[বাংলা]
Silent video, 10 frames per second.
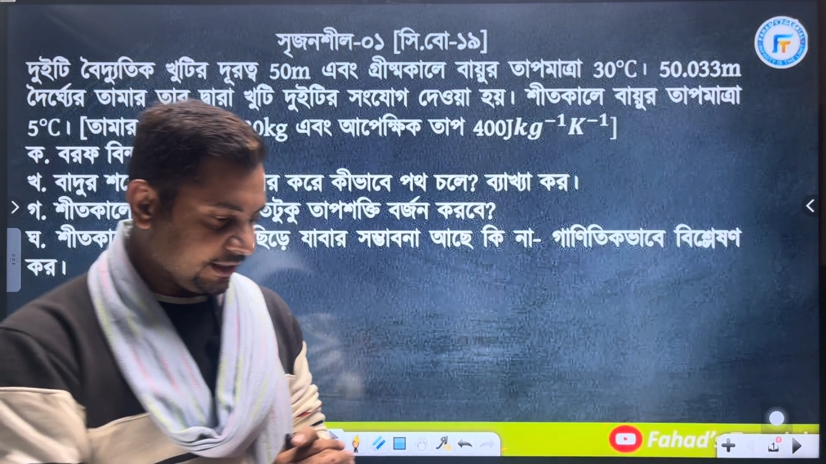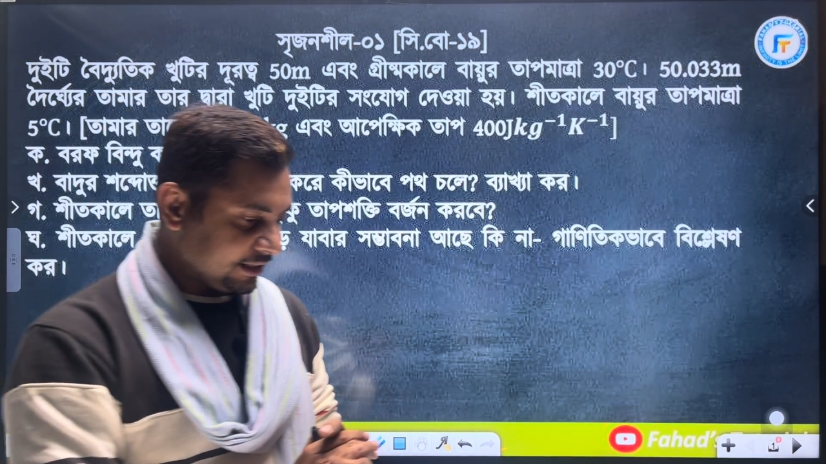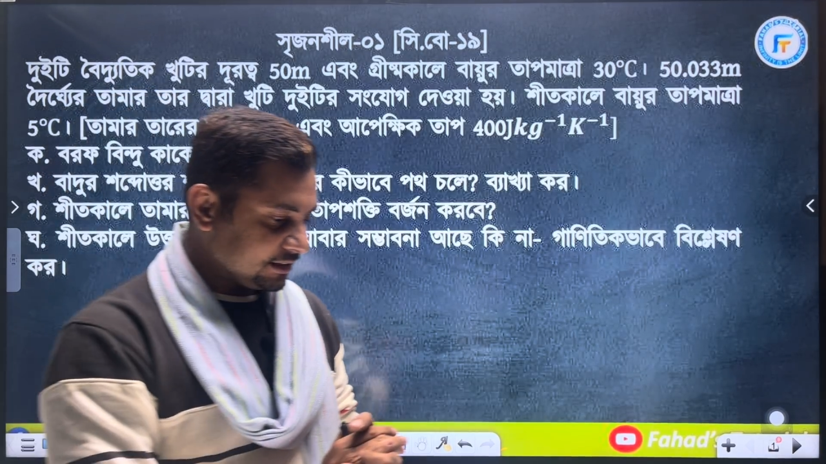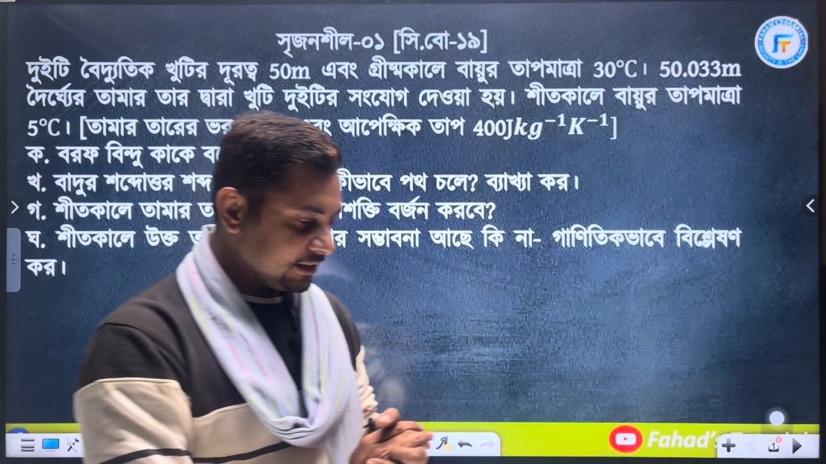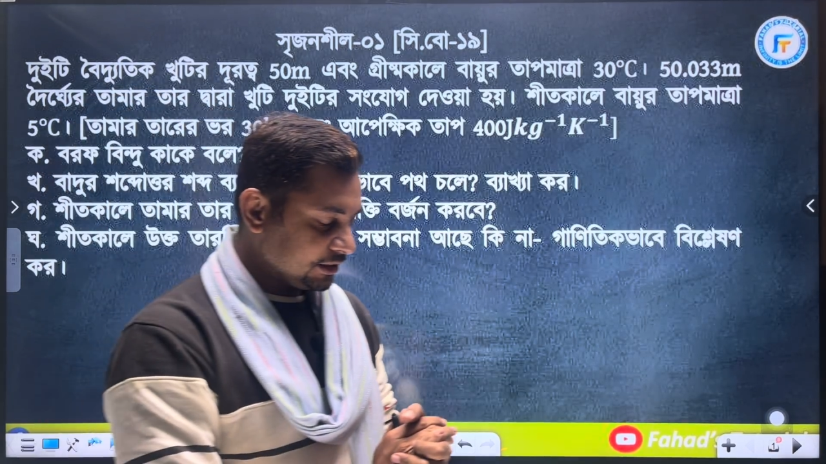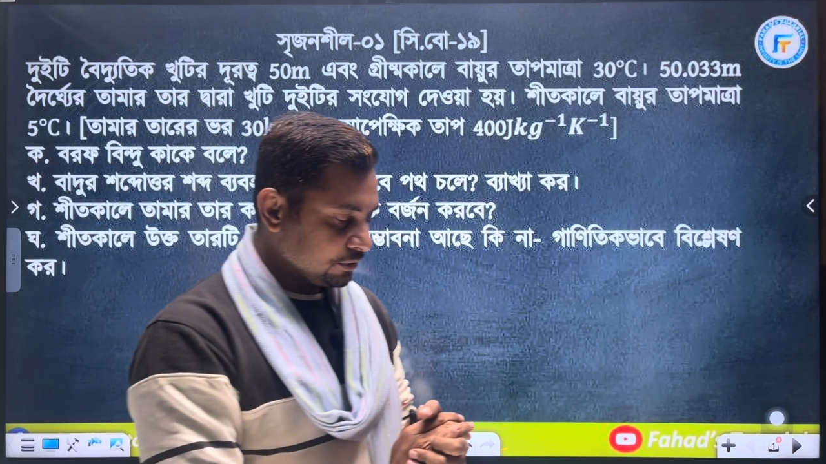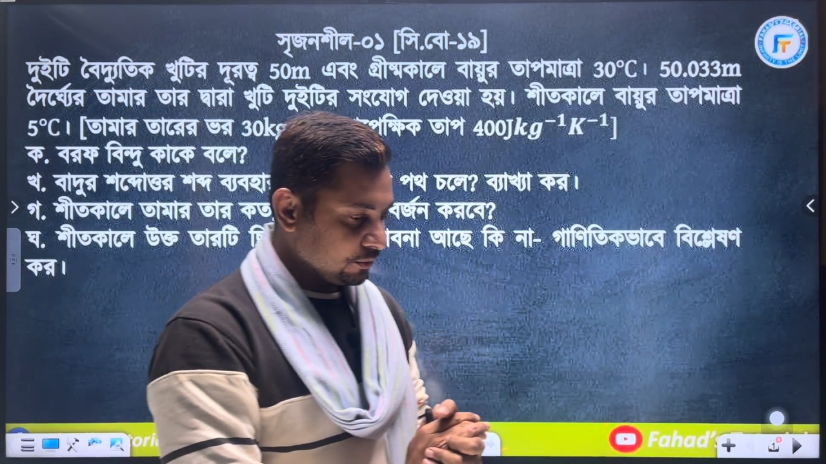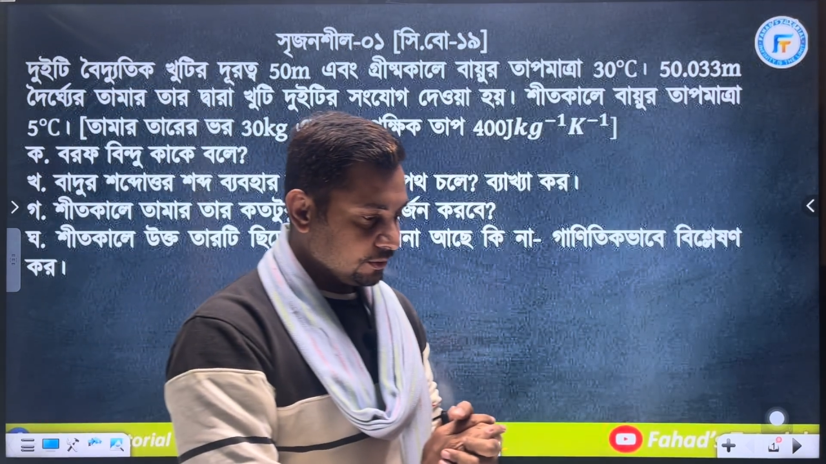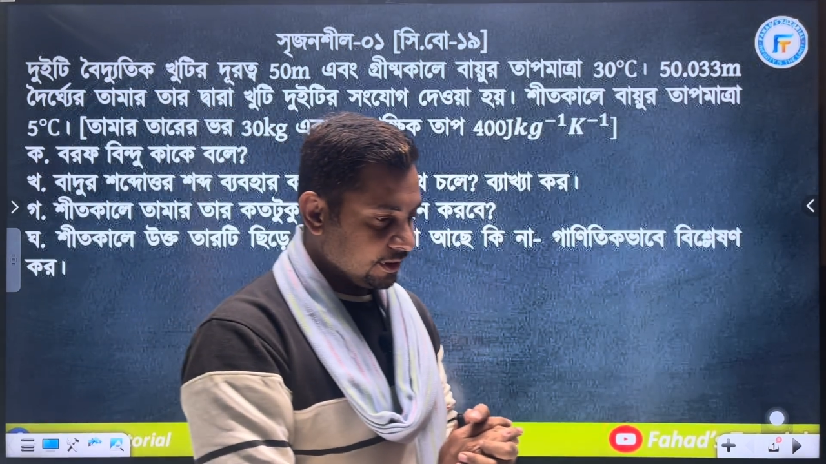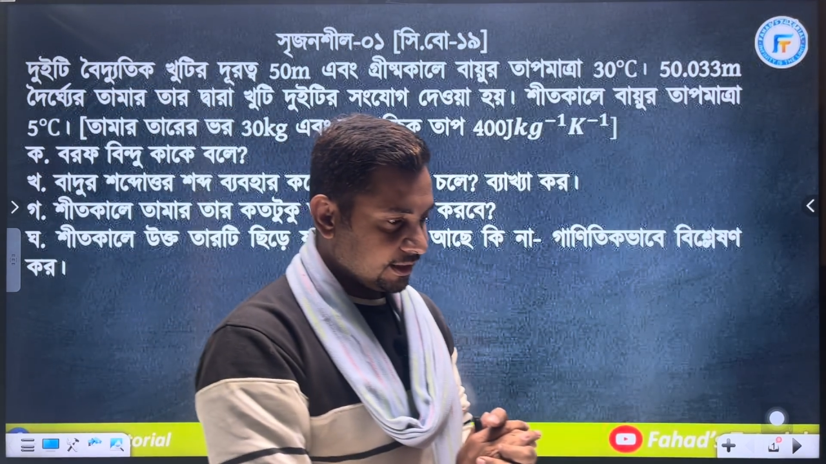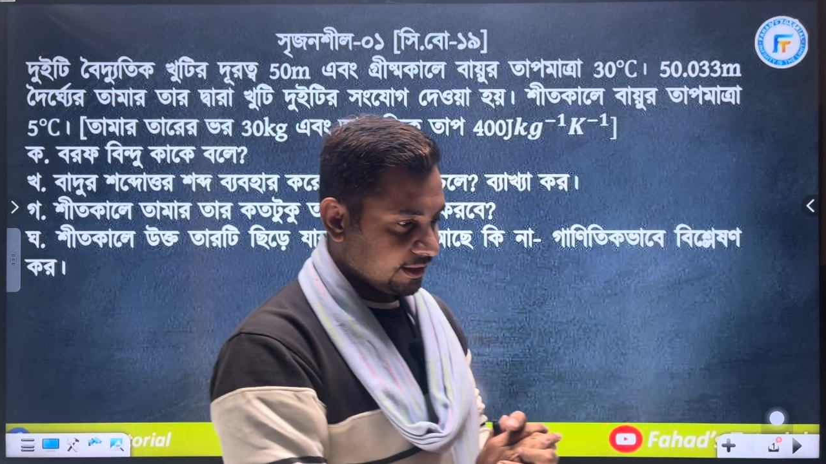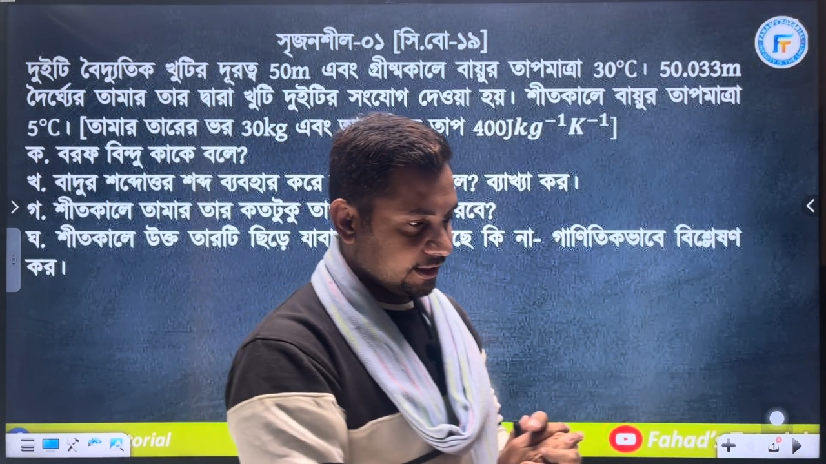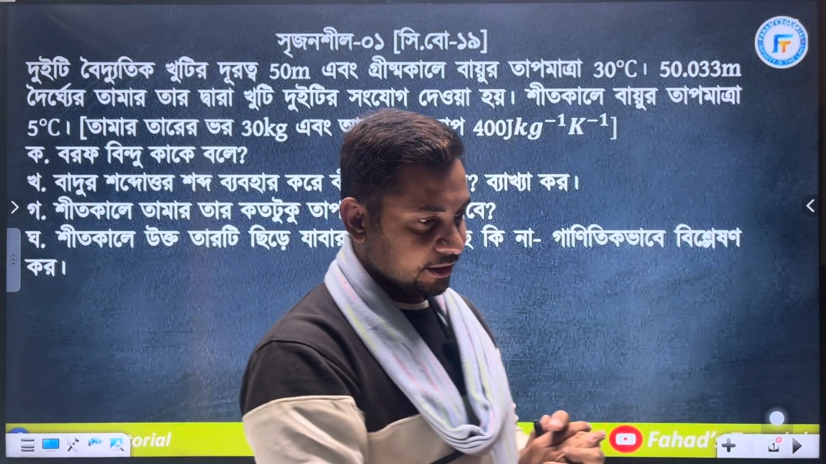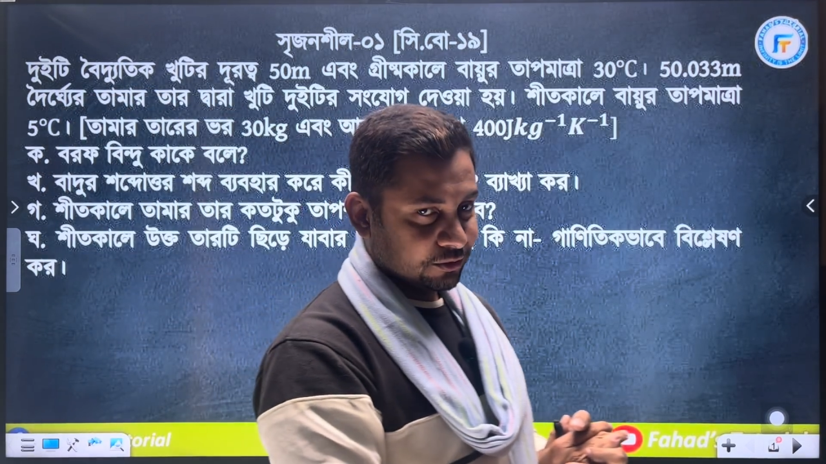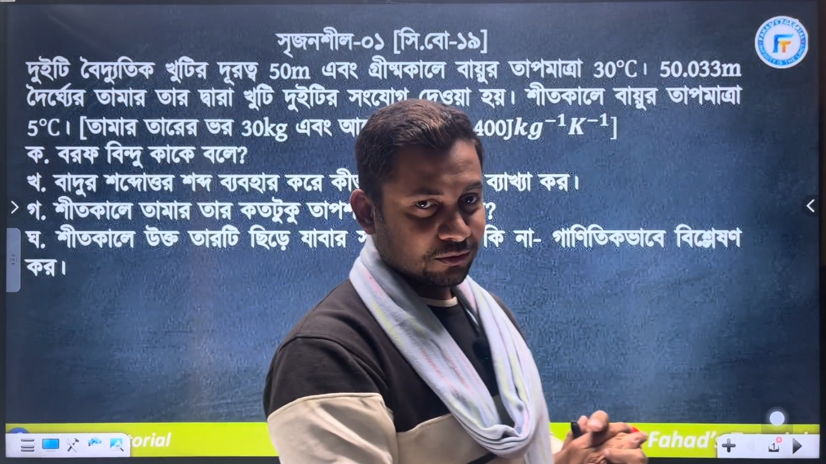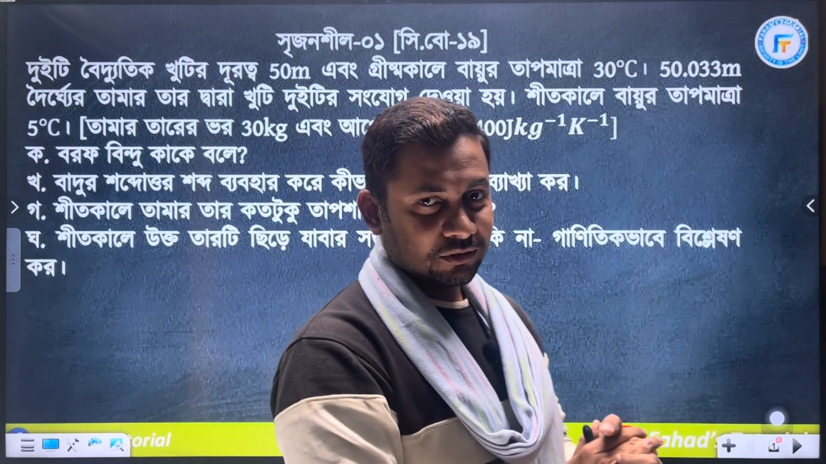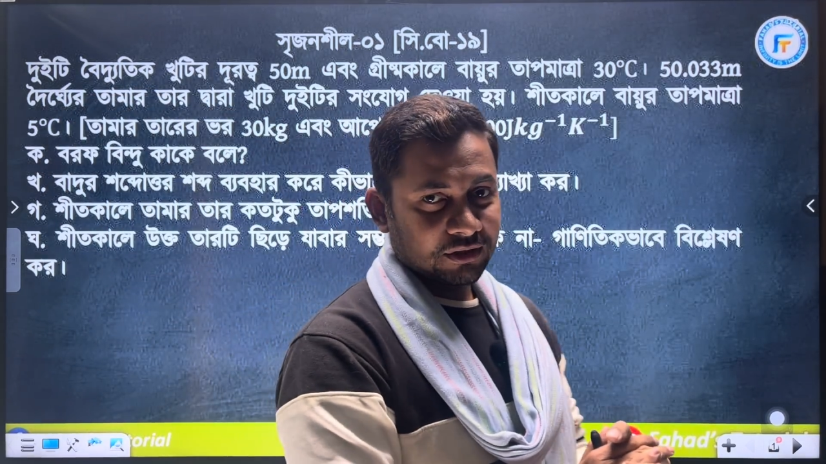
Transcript: এই সিকিউগুলোকে একটু